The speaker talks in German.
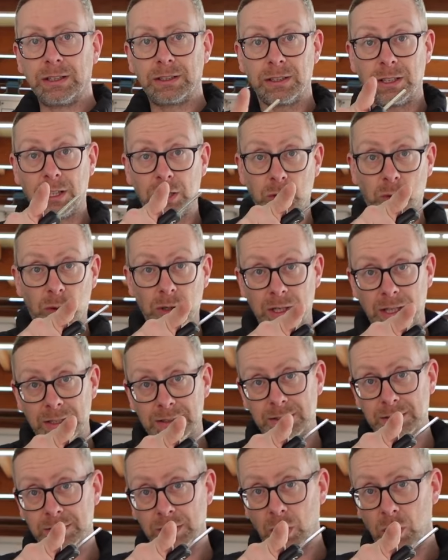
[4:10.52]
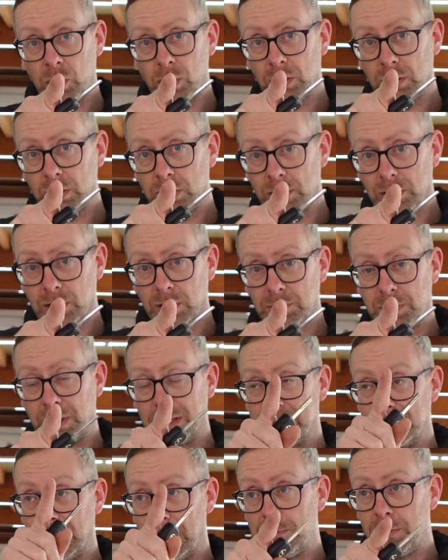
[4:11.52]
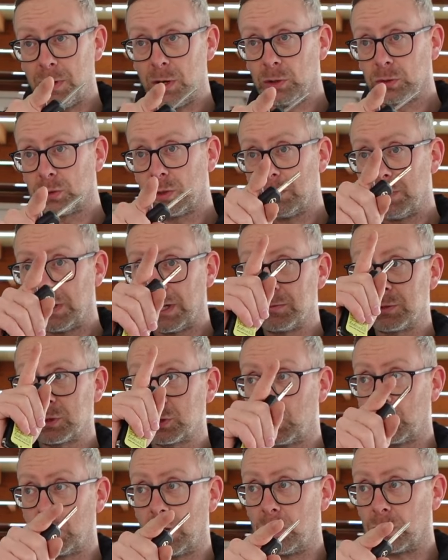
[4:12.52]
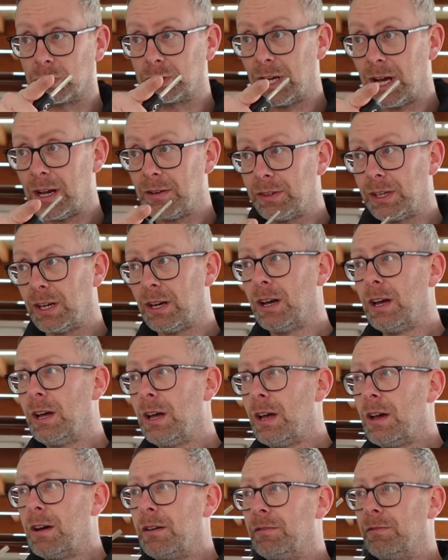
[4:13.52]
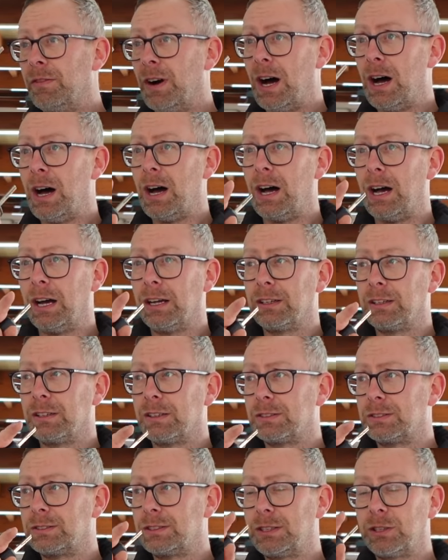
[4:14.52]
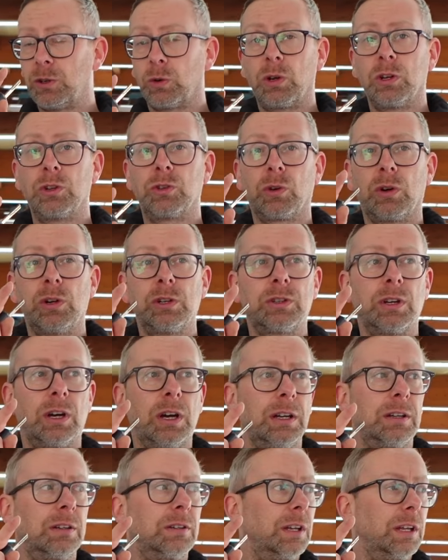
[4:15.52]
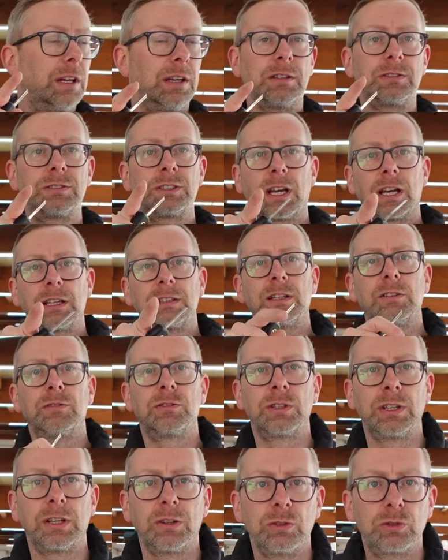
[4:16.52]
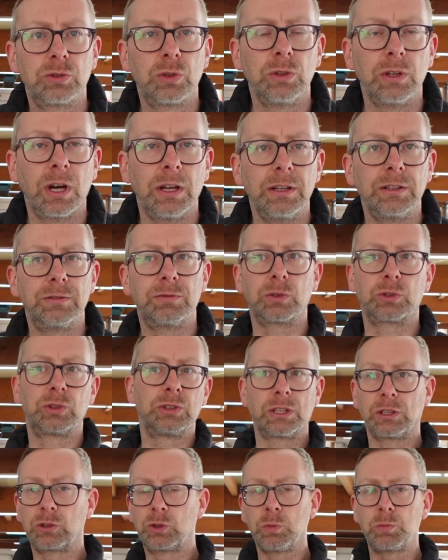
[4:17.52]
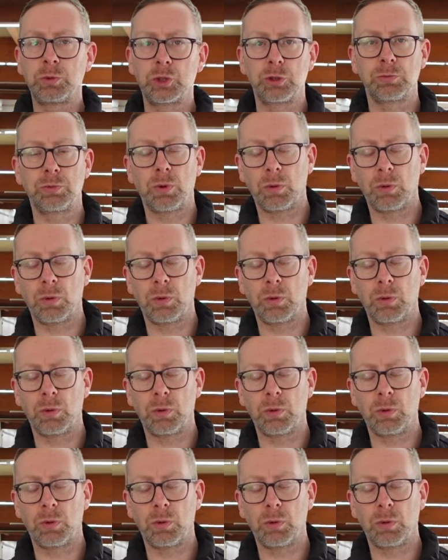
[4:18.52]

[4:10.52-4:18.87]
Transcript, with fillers: hatte der Johann letztens auch äh, bei seinem Auto, bei dem Skoda Octavia, war eine sicher oder sollte ein nee Zigarettenanzünder ja. hat nicht funktioniert. Das typische